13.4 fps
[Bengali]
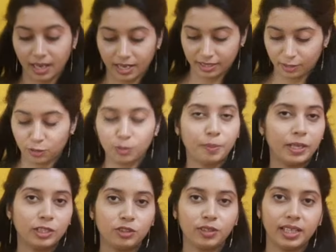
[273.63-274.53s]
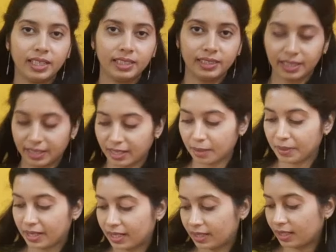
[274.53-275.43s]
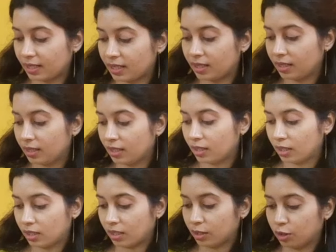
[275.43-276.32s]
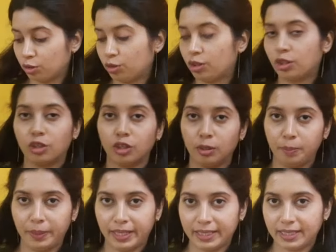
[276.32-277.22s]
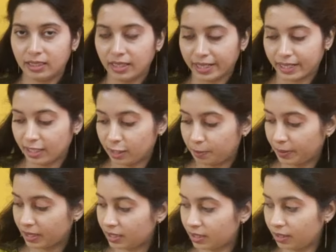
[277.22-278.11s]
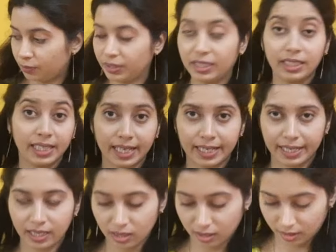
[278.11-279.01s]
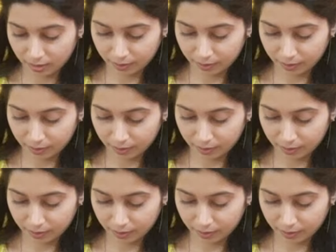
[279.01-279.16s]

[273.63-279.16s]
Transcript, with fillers: আচ্ছা রুম্পা জুয়েলারি থেকে আমি একটা সুন্দর গোল্ড প্লেটেড নেকলেস পেয়েছি উইথ ইয়াররিংস